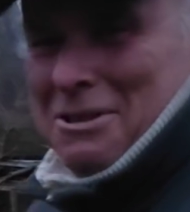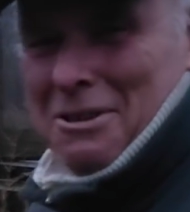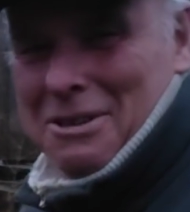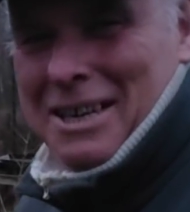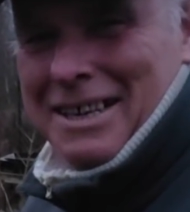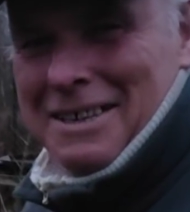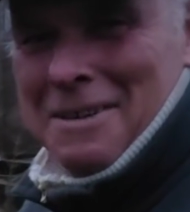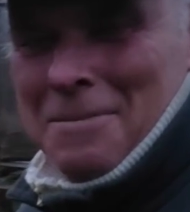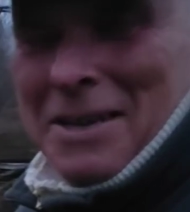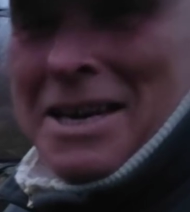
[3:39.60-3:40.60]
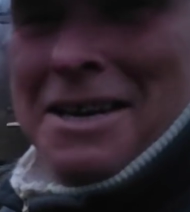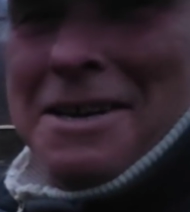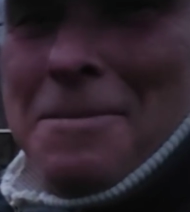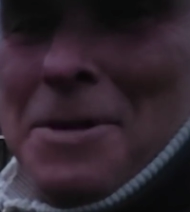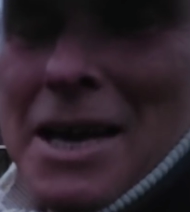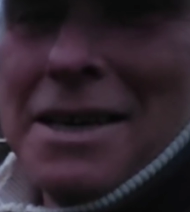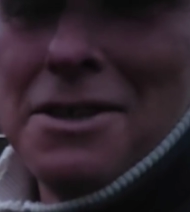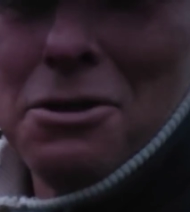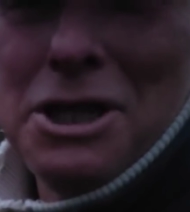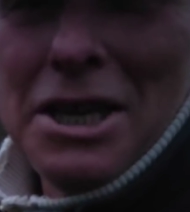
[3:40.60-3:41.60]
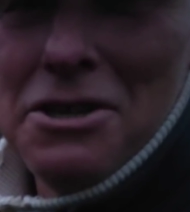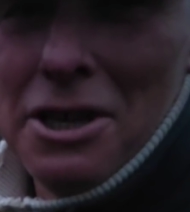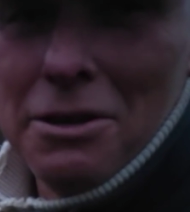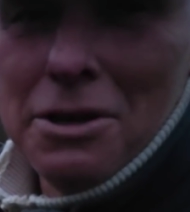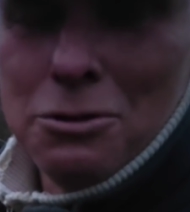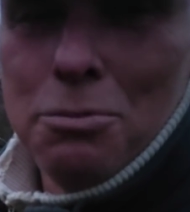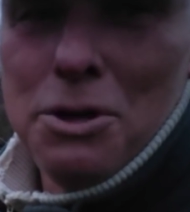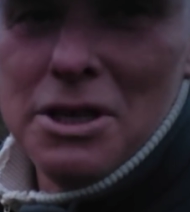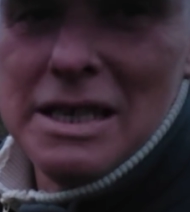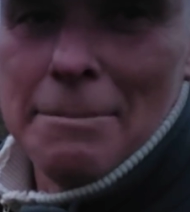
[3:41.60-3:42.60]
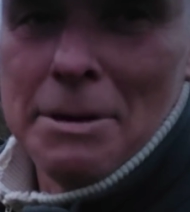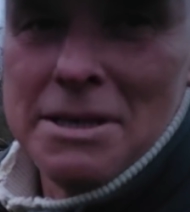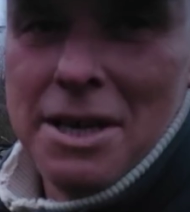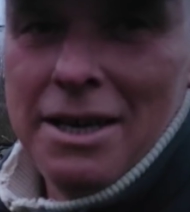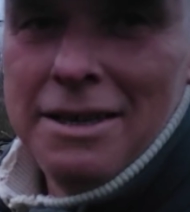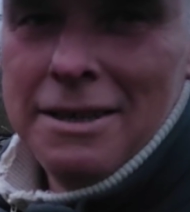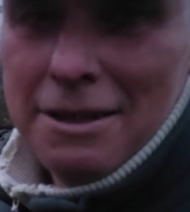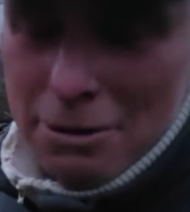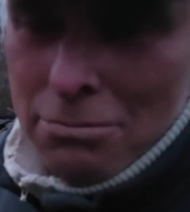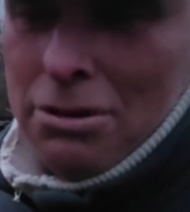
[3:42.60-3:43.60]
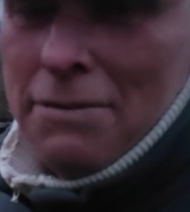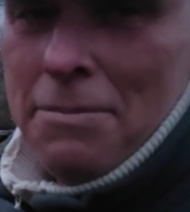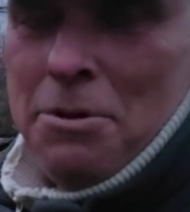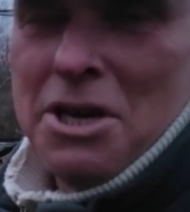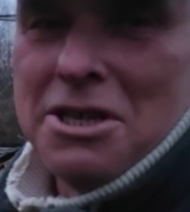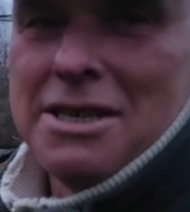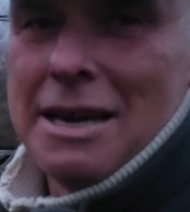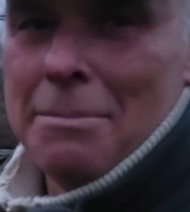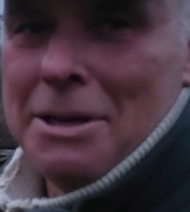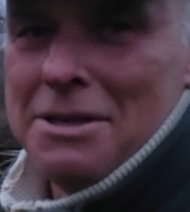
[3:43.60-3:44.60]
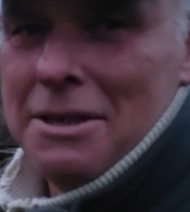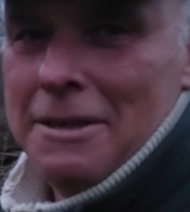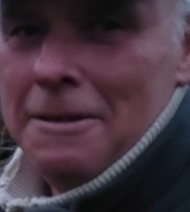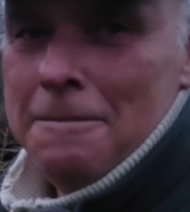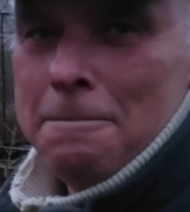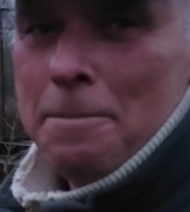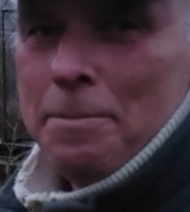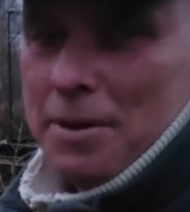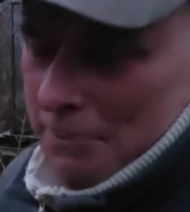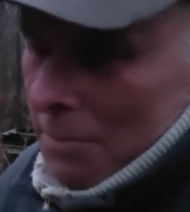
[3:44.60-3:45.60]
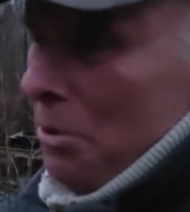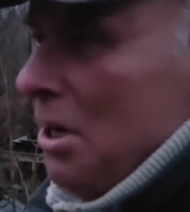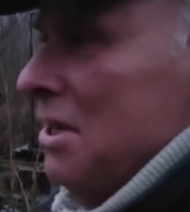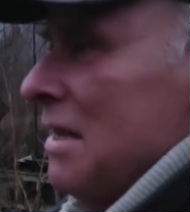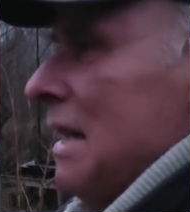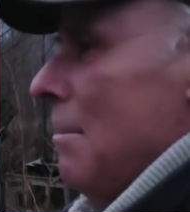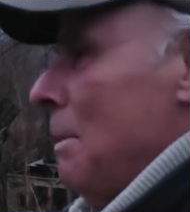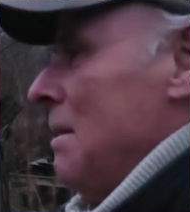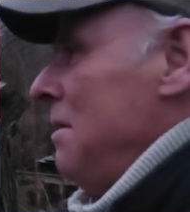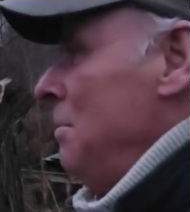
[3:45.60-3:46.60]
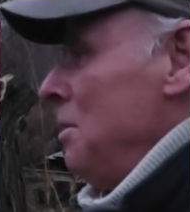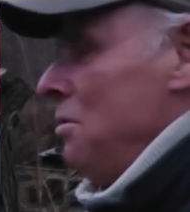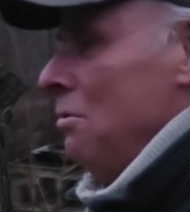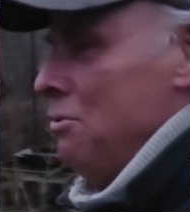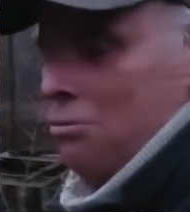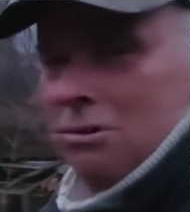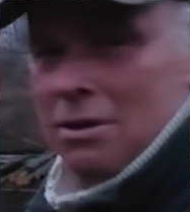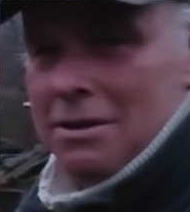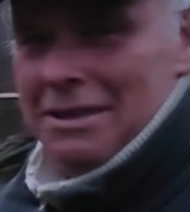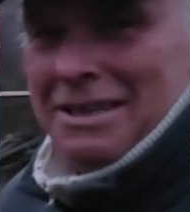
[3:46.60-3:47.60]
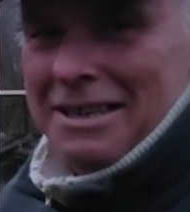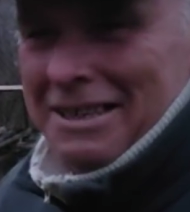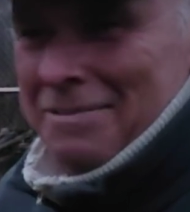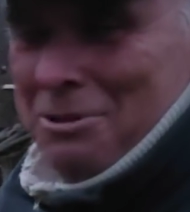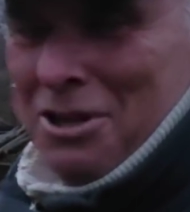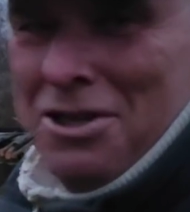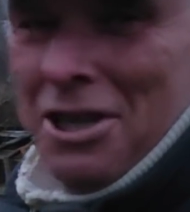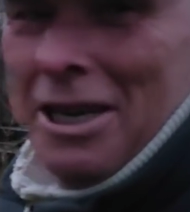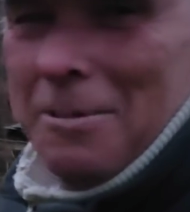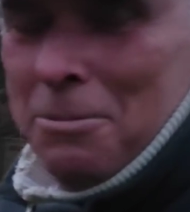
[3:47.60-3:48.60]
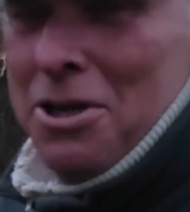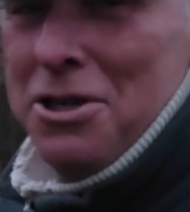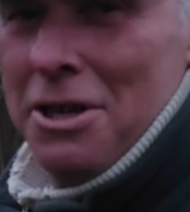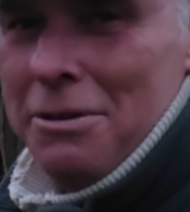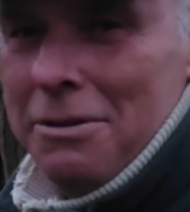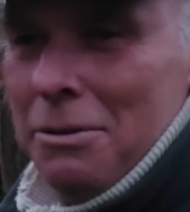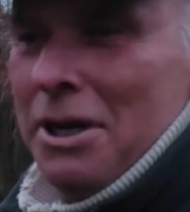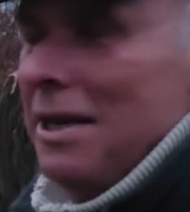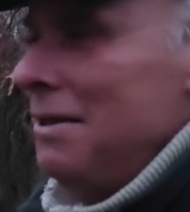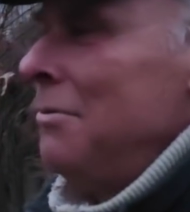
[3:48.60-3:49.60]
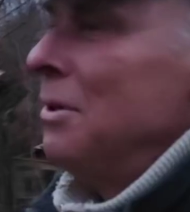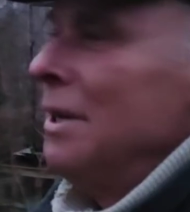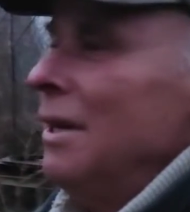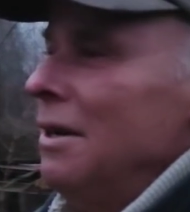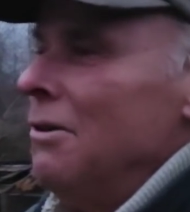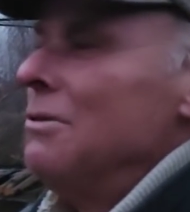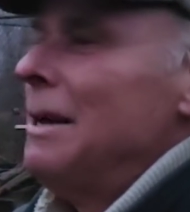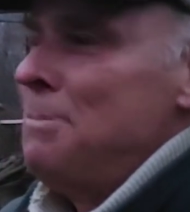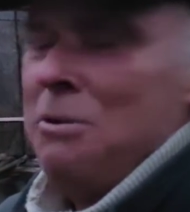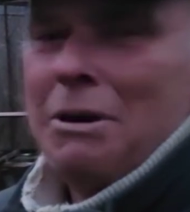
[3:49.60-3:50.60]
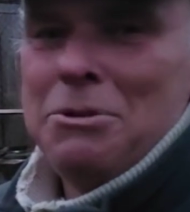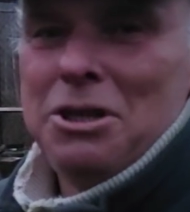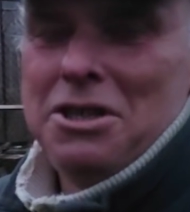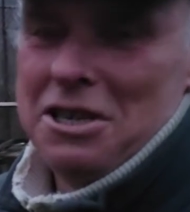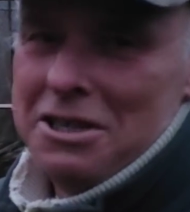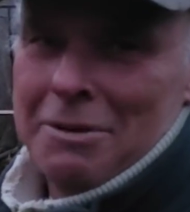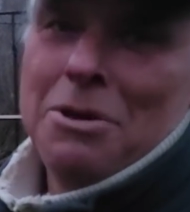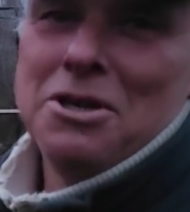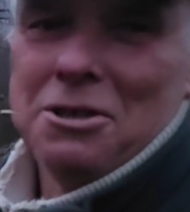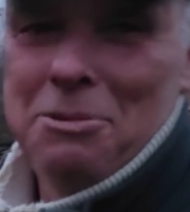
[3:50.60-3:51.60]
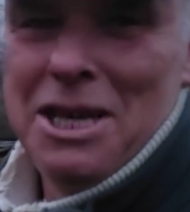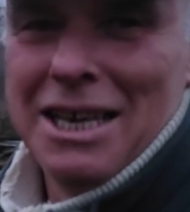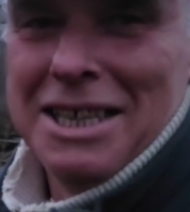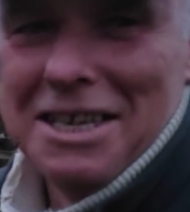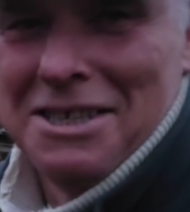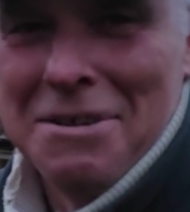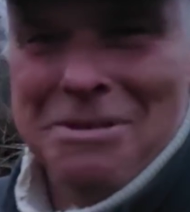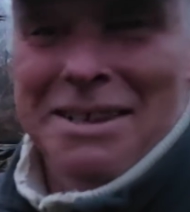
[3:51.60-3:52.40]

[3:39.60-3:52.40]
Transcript: trochę. To jak, jak coś tańszego jest, kupujesz zapas, nie? To tutaj wypijesz na no zapas. No tak, jest promocja, to bierzesz Wypijesz więcej. na zapas i wiesz, chodził. No. I przyjdzie, przyjdzie weekend i o, napiłem się tydzień temu, jeszcze pijany jestem.